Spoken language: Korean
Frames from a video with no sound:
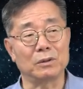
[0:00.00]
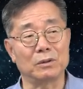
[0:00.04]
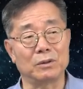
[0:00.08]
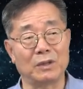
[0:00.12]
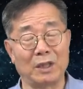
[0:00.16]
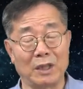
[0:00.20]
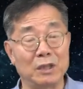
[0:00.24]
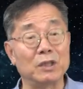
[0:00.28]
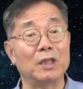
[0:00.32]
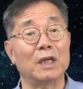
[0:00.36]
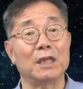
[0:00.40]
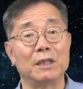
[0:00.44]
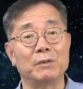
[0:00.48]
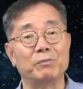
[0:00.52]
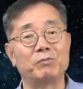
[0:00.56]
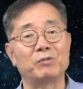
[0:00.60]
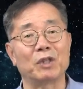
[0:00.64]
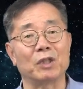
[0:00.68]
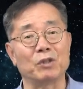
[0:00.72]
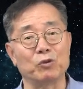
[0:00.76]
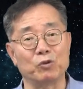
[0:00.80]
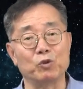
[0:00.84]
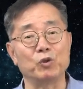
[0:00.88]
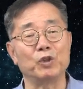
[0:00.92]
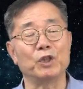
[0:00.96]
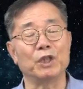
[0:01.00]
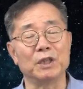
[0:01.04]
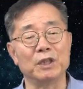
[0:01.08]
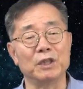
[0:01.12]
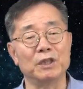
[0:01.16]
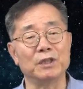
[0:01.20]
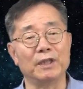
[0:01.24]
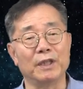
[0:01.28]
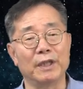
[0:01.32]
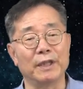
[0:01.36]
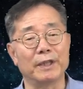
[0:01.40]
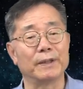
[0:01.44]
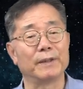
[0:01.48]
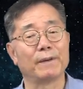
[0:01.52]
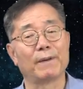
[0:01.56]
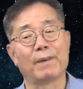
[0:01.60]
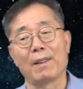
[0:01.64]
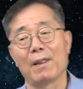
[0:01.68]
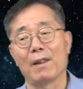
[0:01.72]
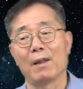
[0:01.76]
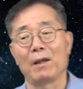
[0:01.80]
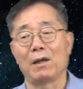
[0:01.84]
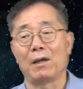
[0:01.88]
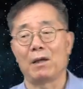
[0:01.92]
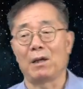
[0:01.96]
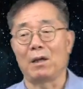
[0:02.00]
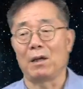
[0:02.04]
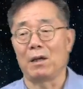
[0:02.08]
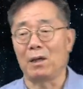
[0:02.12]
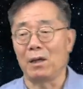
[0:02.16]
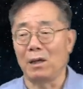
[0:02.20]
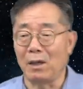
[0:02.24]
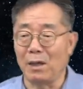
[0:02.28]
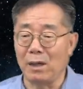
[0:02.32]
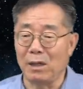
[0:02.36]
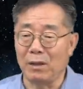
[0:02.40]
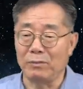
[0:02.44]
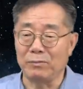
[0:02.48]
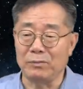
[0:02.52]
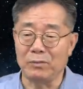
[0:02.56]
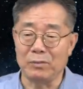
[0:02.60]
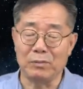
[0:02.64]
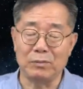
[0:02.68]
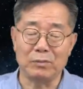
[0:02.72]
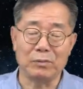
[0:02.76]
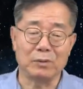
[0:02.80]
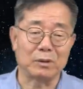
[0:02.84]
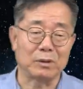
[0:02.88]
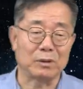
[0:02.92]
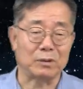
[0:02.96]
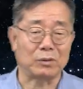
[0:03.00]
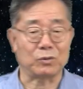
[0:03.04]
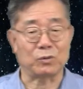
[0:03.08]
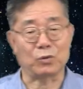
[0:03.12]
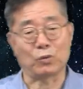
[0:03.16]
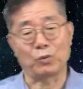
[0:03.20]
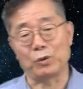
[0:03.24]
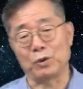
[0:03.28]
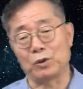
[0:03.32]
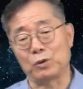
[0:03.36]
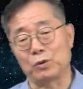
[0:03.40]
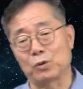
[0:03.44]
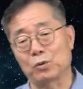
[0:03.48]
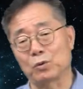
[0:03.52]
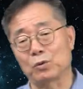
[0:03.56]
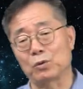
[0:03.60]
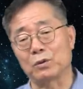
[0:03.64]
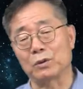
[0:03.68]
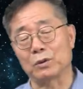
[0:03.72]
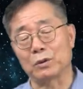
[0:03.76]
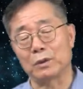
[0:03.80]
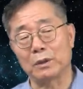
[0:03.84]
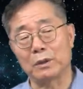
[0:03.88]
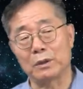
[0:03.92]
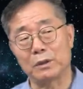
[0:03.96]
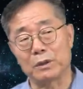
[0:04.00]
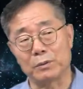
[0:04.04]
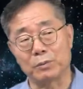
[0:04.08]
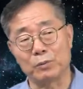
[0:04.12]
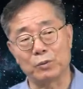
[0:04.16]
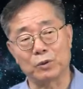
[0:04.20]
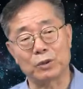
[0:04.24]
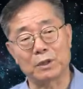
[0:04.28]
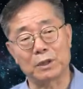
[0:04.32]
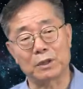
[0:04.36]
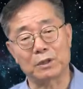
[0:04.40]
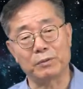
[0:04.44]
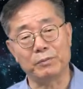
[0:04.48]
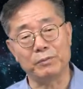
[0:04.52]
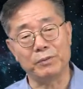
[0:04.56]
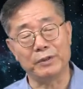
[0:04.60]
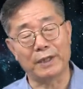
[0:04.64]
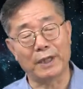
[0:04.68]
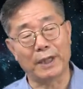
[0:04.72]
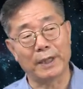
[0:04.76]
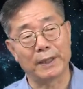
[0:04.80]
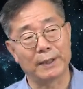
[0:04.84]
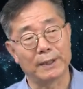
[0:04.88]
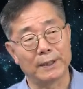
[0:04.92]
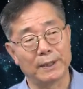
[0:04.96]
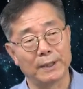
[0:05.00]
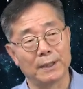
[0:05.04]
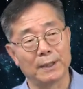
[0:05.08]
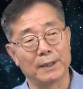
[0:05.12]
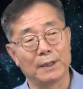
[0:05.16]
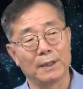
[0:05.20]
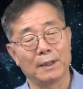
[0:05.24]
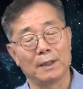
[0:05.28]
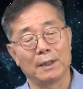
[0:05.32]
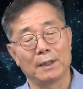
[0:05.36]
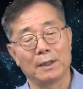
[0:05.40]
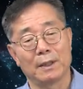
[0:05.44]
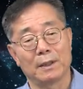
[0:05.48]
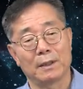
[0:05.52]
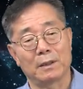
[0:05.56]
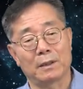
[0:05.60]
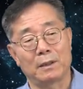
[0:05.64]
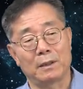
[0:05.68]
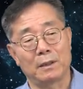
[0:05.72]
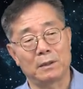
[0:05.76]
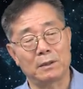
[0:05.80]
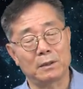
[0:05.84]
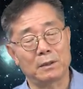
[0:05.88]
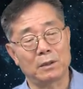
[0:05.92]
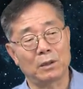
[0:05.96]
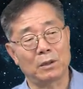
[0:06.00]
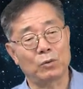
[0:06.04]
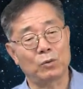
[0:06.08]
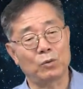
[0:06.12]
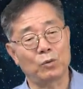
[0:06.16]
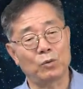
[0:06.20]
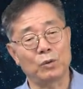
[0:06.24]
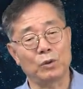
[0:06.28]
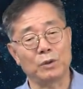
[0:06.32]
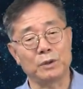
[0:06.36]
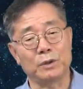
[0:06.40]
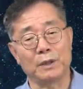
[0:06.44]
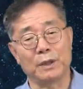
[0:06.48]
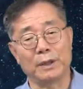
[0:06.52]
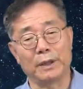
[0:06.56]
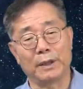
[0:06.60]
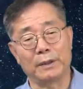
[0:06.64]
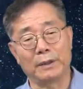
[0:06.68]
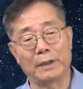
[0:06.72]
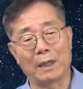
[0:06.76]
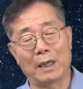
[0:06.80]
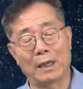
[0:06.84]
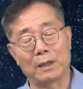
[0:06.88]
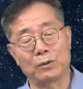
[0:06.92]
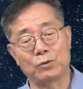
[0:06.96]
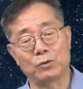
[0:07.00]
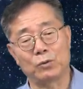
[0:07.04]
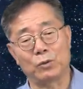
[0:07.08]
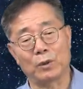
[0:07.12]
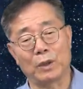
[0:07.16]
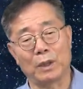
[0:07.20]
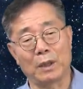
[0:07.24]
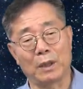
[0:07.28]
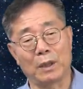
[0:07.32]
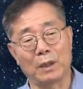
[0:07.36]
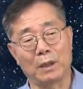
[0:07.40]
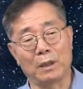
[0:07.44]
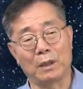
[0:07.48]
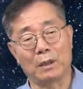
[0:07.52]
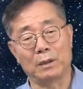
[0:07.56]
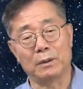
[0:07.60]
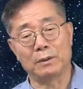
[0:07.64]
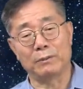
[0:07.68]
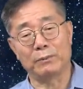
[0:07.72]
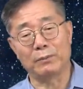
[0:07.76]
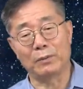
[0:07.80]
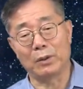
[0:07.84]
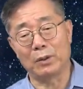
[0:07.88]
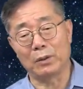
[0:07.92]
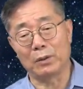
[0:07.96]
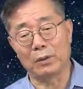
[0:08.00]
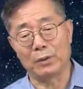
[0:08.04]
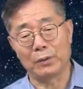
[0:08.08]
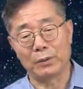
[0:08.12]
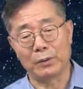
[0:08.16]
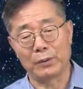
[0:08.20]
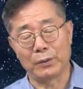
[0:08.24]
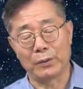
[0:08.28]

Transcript: 대등한 입장을 유지했는데 아, 그 소위 조선은 그렇지 못했습니다. 그래서 결국은 이제 나중에는 뭐